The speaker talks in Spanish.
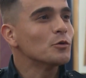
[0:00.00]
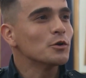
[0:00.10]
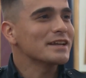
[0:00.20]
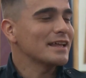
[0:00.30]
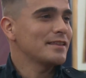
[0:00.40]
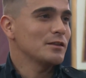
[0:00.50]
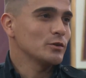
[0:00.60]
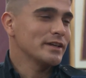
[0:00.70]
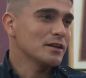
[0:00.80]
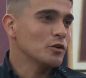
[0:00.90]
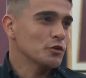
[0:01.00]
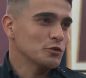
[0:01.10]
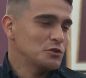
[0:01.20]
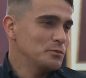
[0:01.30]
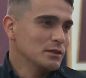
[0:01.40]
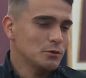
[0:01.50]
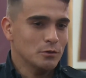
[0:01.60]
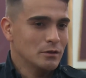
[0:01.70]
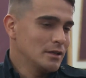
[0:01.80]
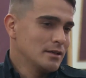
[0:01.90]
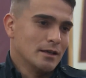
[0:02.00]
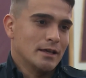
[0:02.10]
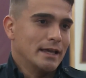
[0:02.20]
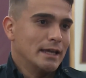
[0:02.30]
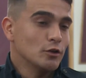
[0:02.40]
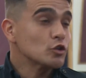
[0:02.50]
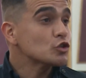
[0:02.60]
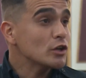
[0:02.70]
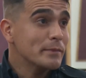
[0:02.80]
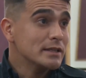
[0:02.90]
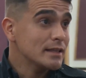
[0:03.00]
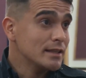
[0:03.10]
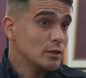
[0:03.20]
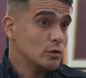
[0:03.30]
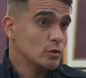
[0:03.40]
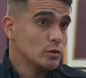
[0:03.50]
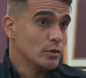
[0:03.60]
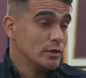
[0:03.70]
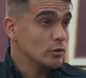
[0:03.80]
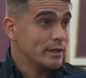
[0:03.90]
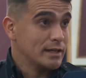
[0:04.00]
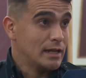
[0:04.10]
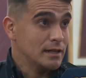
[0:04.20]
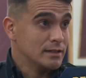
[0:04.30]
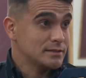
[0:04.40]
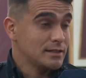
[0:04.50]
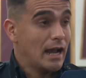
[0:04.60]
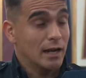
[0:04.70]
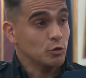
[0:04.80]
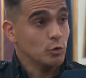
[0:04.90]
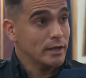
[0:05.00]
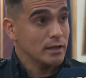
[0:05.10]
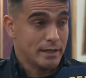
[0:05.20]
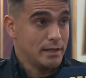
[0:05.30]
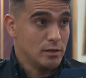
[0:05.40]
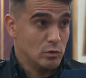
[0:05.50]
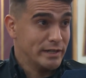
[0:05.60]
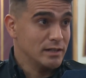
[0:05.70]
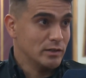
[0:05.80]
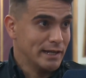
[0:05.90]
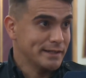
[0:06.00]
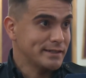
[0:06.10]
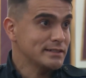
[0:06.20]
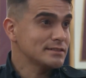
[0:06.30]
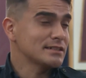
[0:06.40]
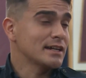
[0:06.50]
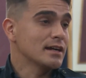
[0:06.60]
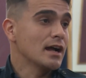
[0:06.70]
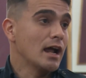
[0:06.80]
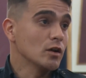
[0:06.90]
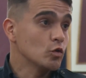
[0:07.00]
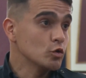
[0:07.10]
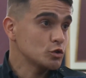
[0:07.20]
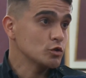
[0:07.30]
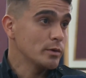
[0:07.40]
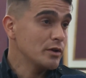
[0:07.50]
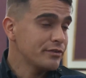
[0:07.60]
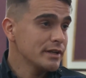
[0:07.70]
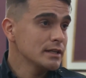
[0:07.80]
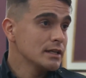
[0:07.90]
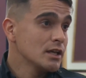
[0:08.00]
muy grande de lo que es conocimiento eh, no solamente de lo, que es altura, que lo que lo caracteriza al curso BEFER,